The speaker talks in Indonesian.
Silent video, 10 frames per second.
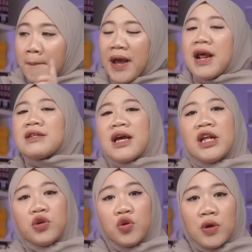pada
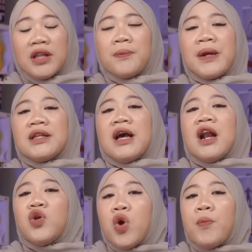saat itu juga tepatnya
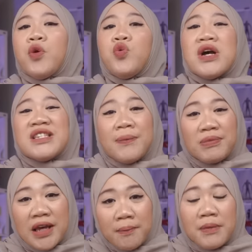tanggal 22
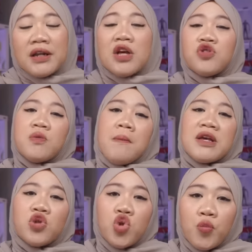September tahun
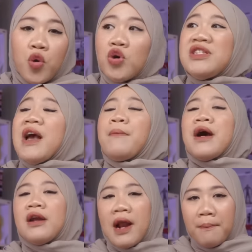1970 jam
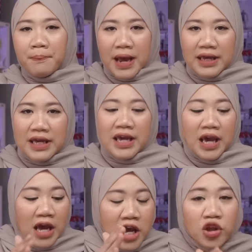6 pagi,